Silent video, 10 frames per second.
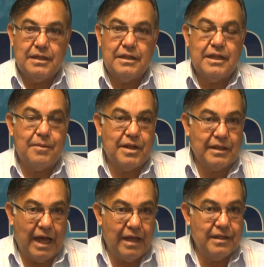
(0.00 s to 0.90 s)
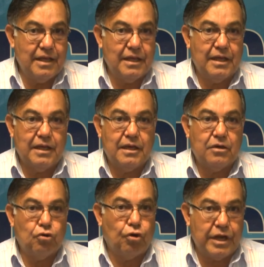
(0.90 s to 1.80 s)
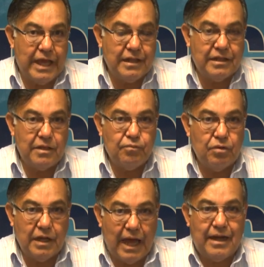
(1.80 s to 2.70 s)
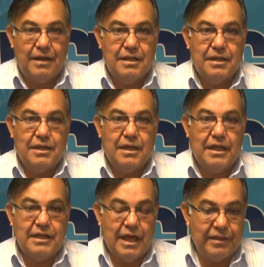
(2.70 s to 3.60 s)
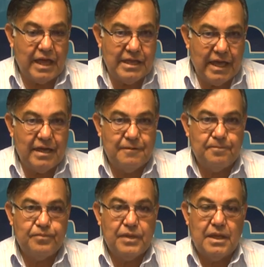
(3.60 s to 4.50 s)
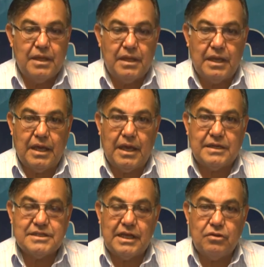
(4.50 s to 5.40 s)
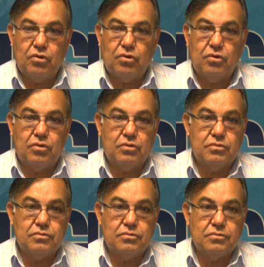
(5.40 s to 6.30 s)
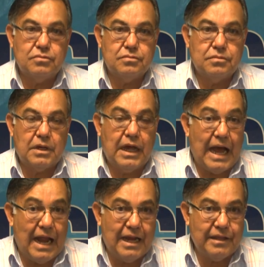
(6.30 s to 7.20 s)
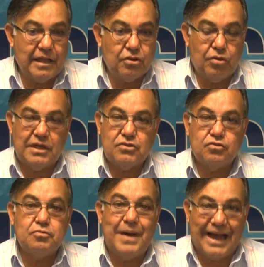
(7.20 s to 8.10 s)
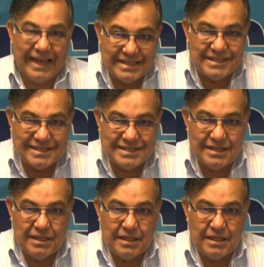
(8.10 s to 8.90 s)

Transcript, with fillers: de verdad eh, corriente y vulgar, el día de ayer, eh, haciendo gala de todas sus bajezas,